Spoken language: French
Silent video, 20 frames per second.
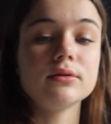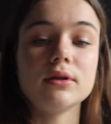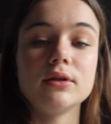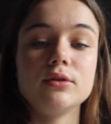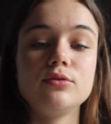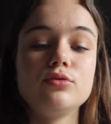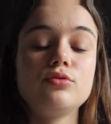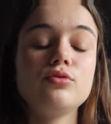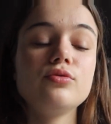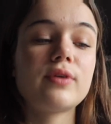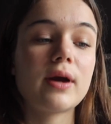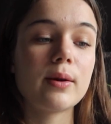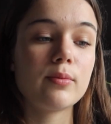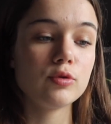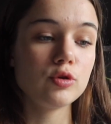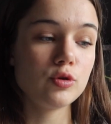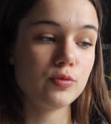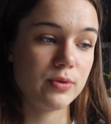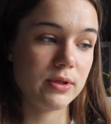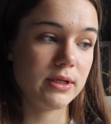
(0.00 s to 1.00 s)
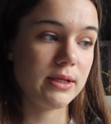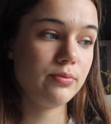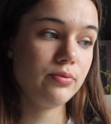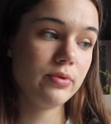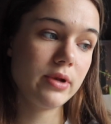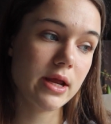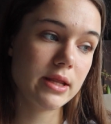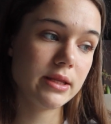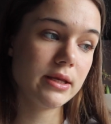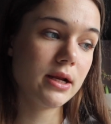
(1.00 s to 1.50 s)
Et du coup, vraiment, depuis le
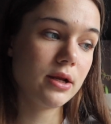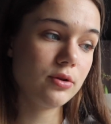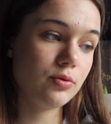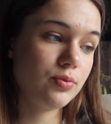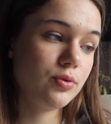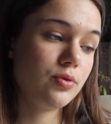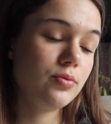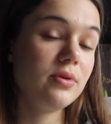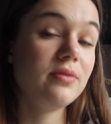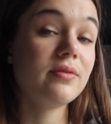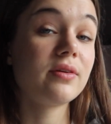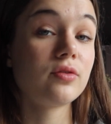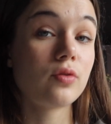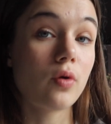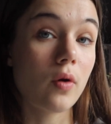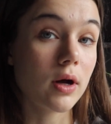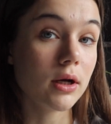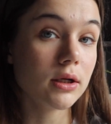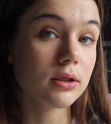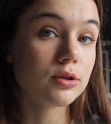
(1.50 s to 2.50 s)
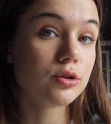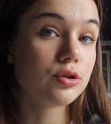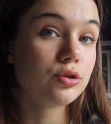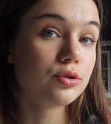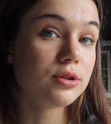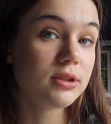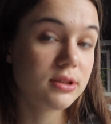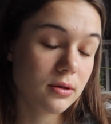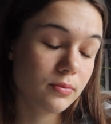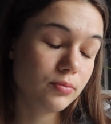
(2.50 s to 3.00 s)
début de l'année, là, depuis 2023,
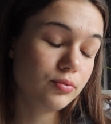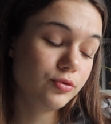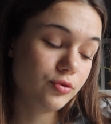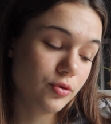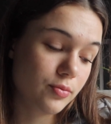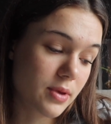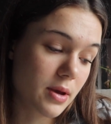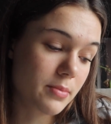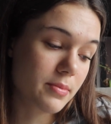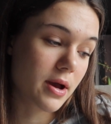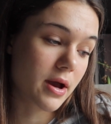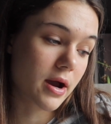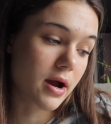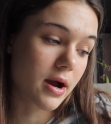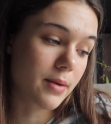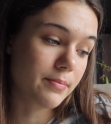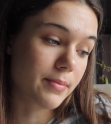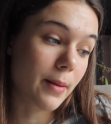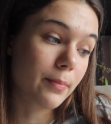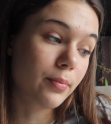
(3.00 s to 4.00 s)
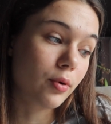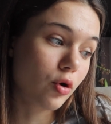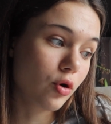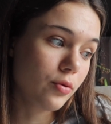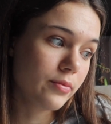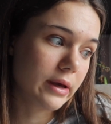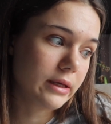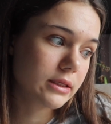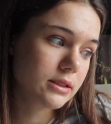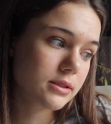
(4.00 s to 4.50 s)
je tiens plutôt bien ma, ma
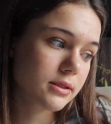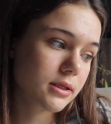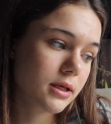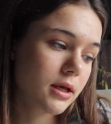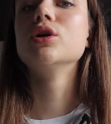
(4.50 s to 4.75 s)
promesse